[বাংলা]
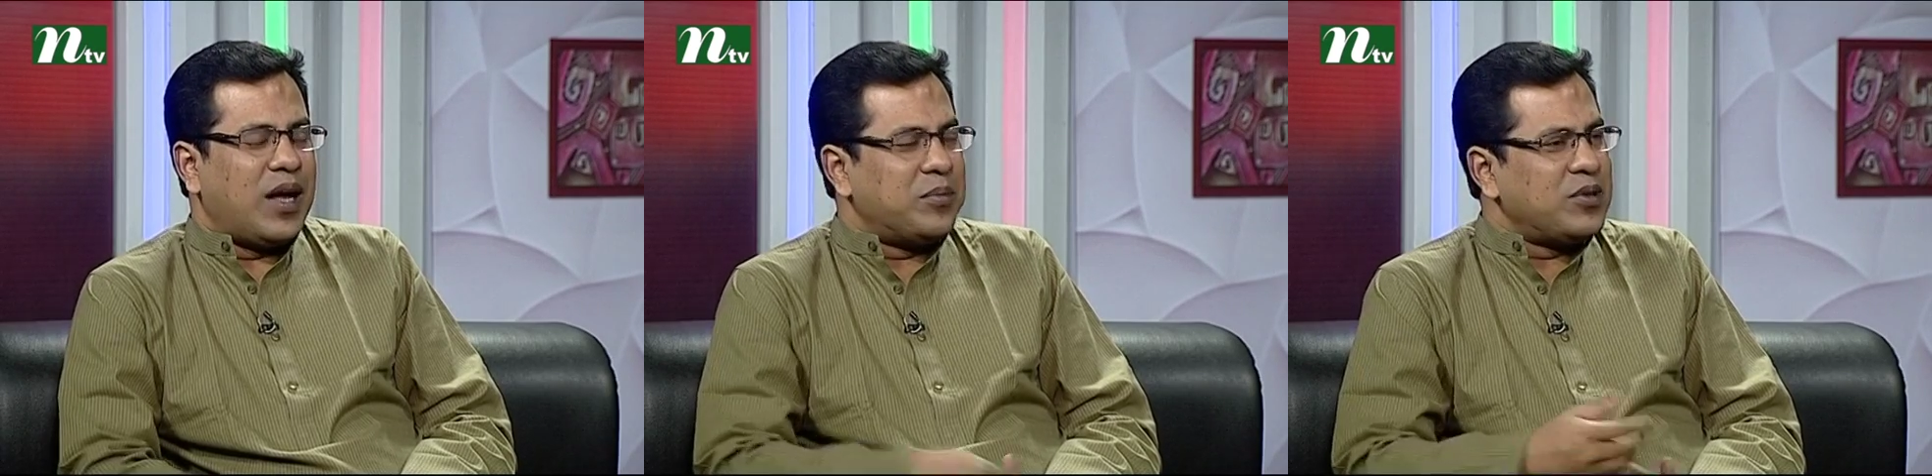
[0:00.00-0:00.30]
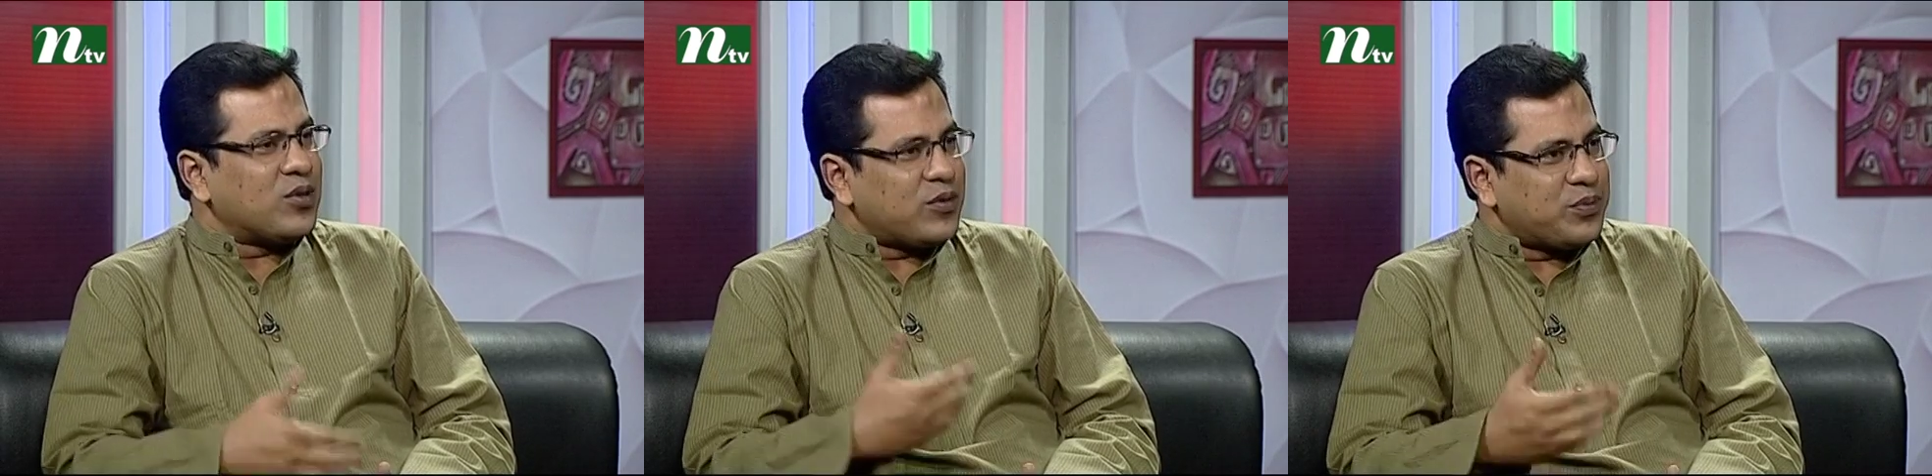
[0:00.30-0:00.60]
আমি
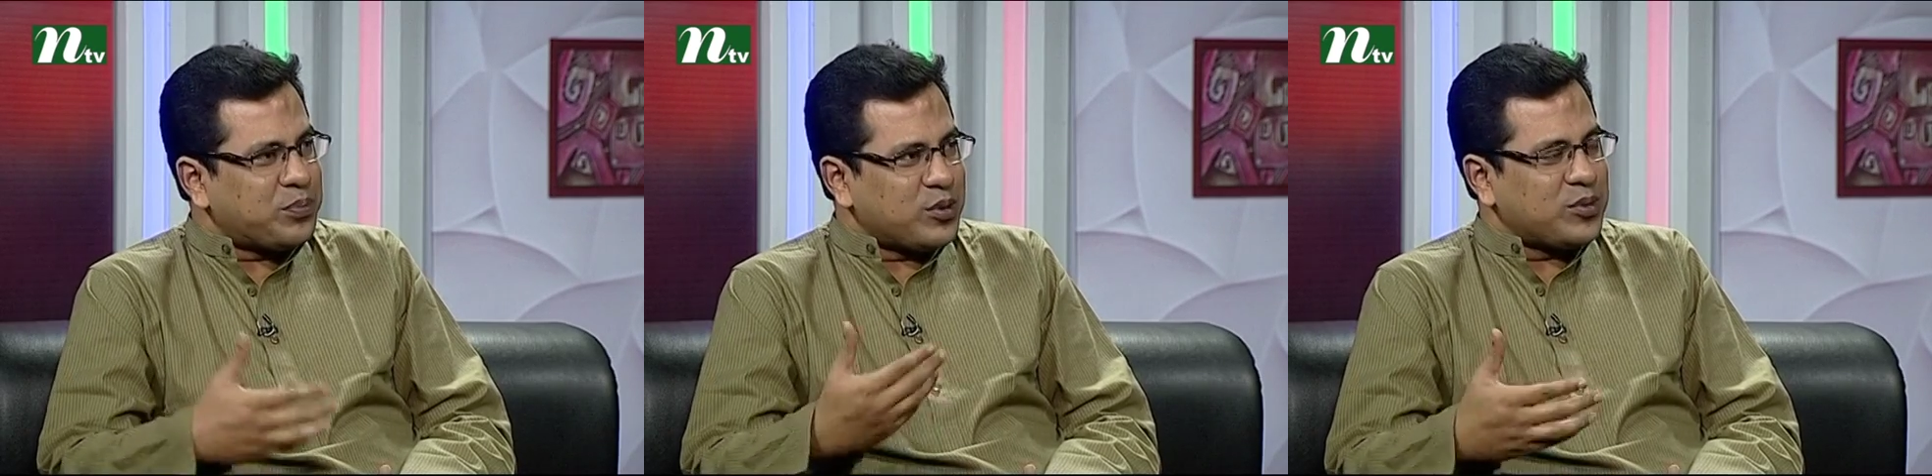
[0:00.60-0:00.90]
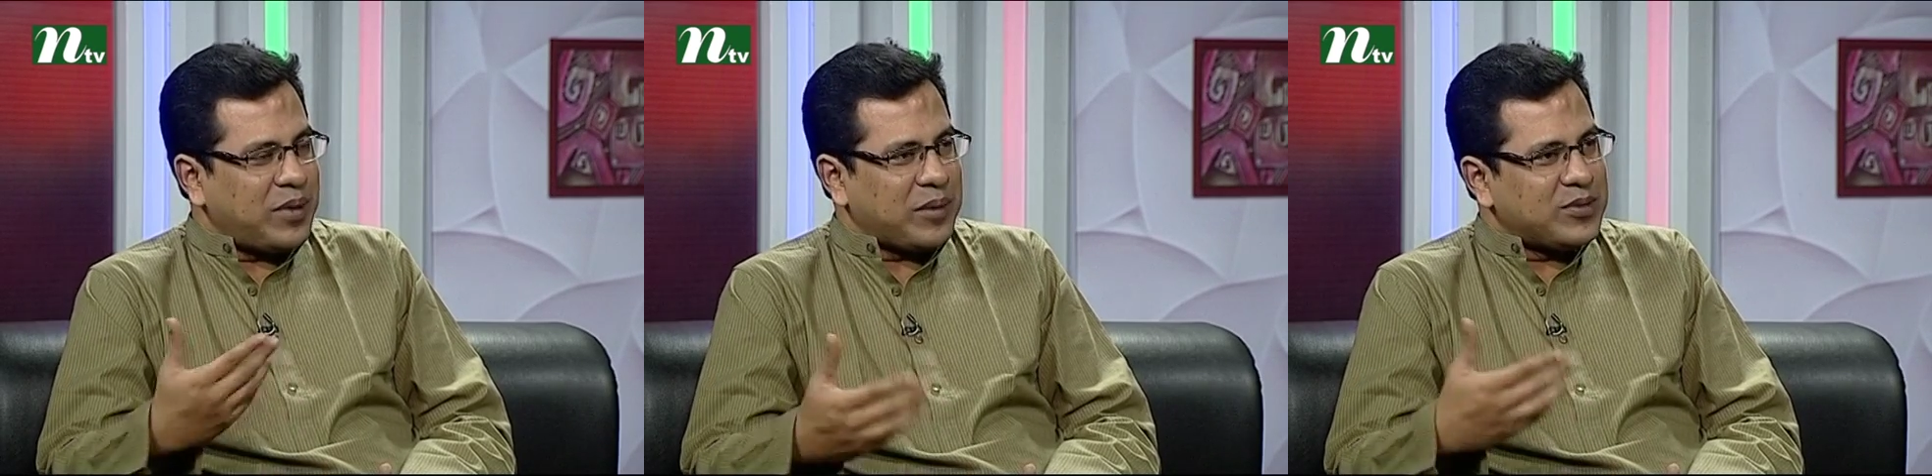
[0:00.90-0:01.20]
তখন
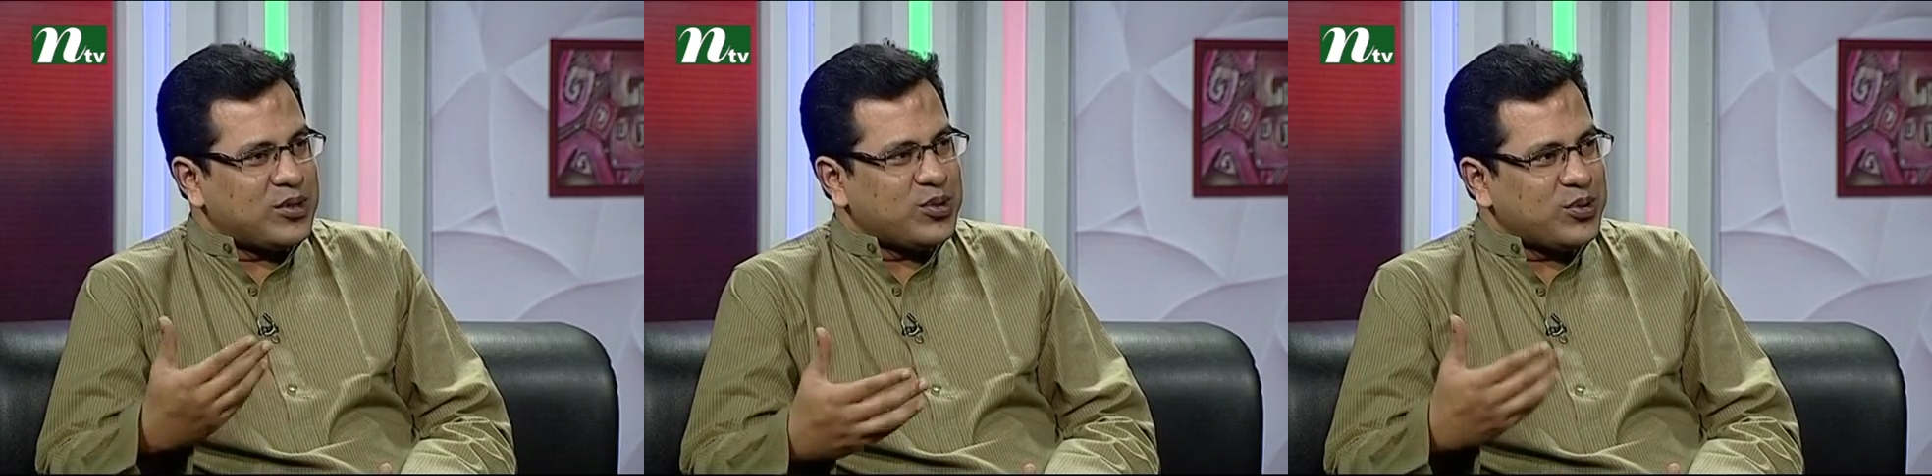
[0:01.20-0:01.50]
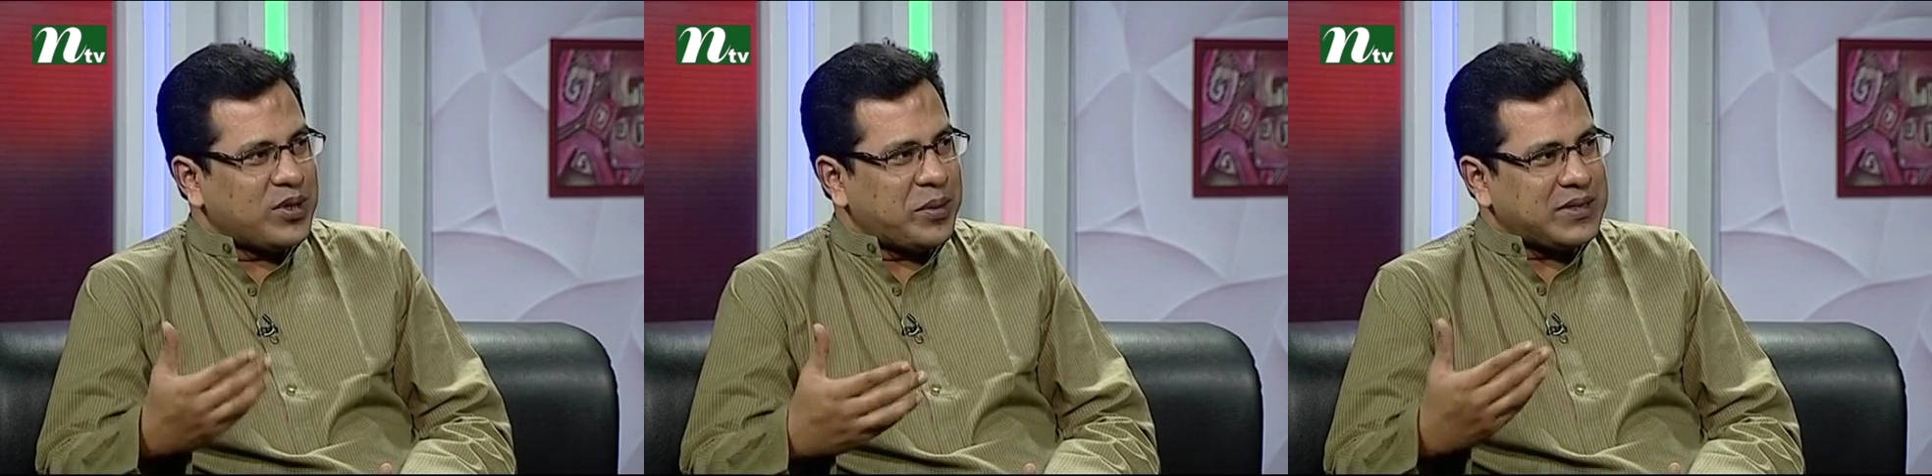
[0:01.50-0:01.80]
প্রথম ভাবতে শুরু
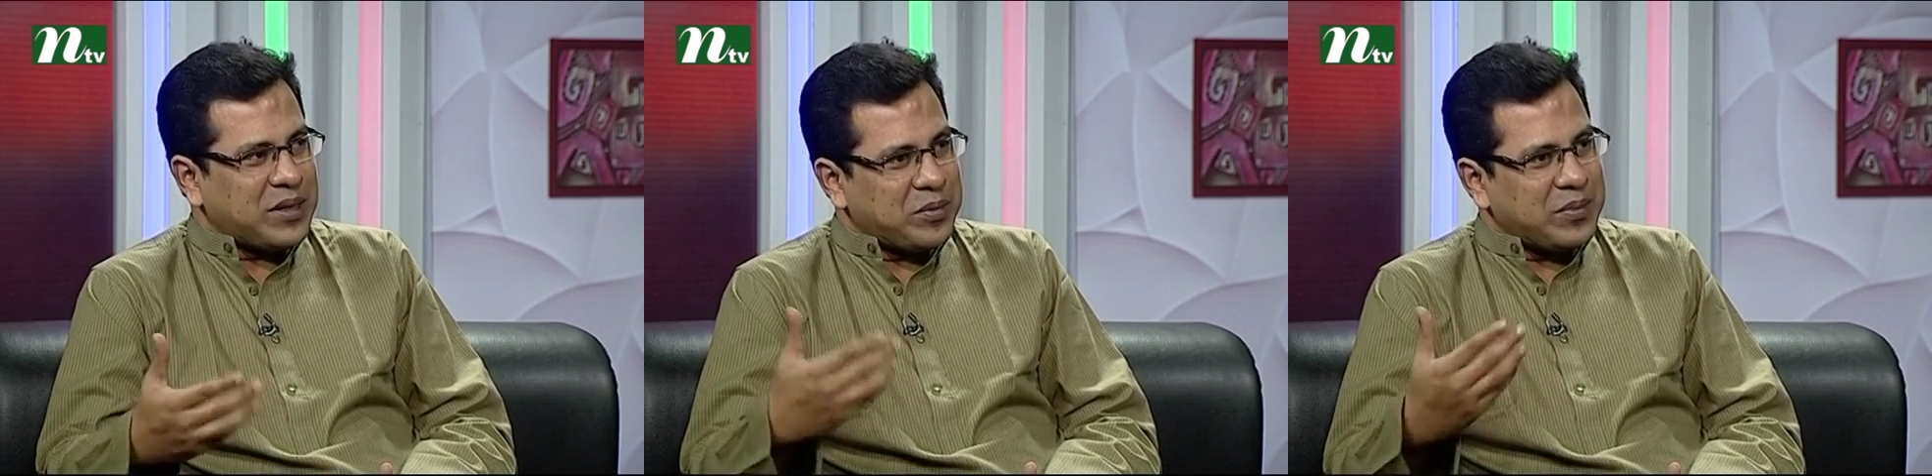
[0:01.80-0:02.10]
করলাম আচ্ছা আমার